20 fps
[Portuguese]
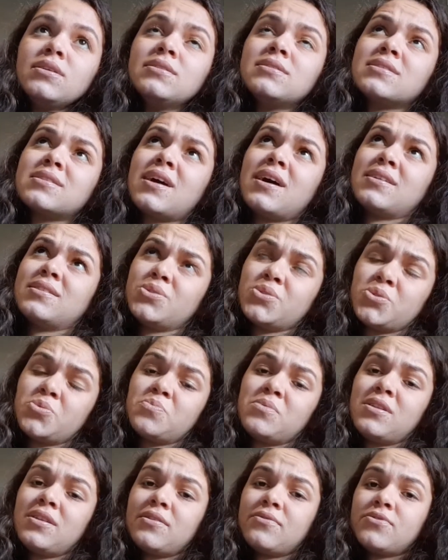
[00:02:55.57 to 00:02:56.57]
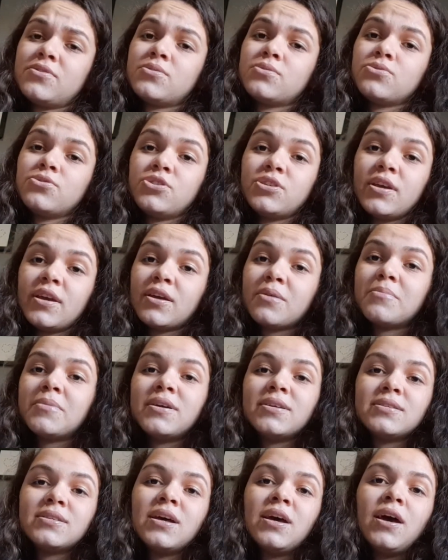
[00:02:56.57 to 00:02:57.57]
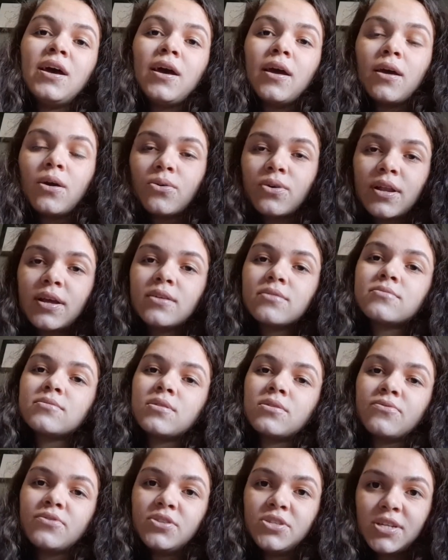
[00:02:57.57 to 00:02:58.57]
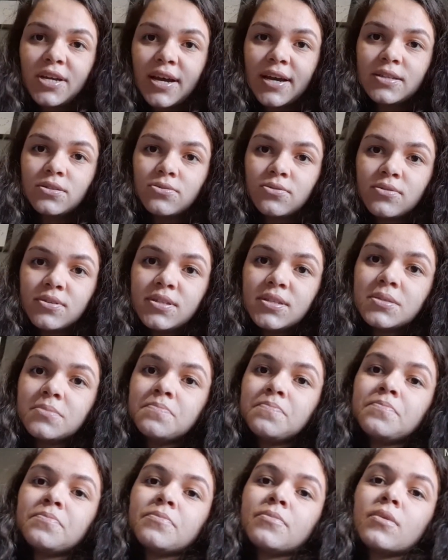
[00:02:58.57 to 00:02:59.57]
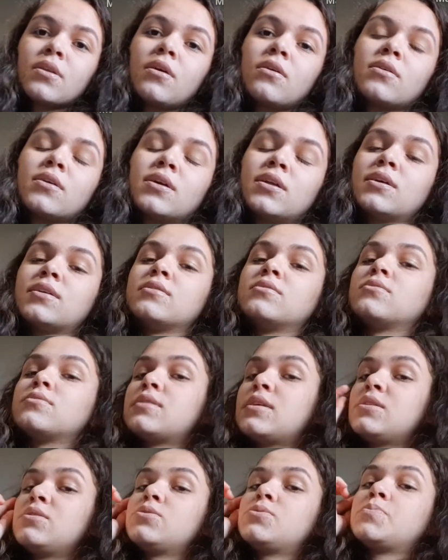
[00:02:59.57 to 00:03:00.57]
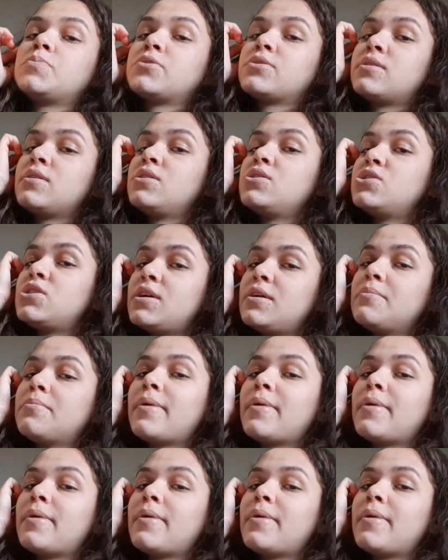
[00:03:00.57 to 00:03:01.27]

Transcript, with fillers: Se cada Deus me livre isso chegue, mas eu creio que isso não vai chegar a nós. Eu creio que Deus vai nos proteger,